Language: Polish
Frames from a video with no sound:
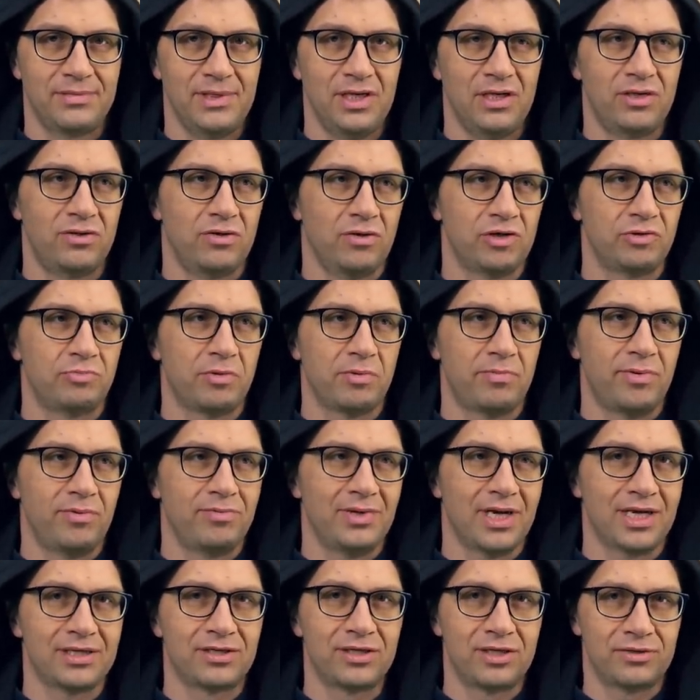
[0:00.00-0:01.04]
i ktoś
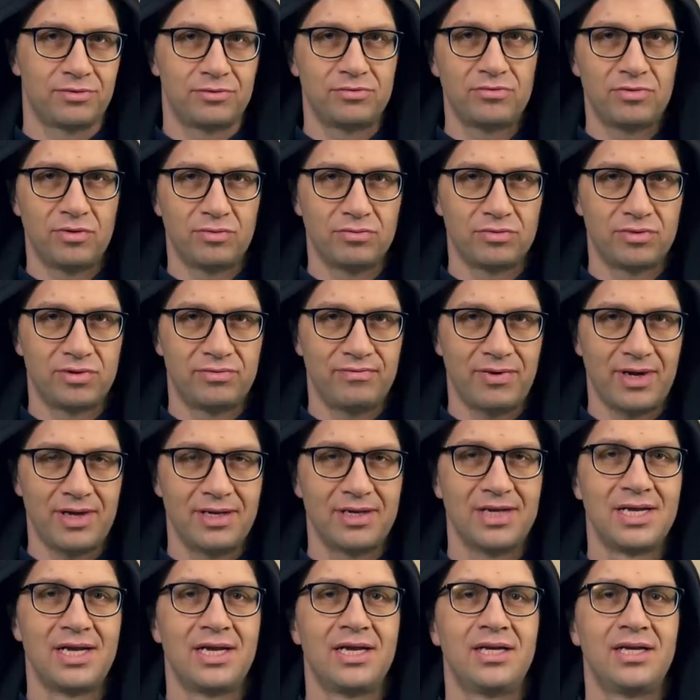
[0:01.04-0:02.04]
popełnia grzech cudzołóstwa,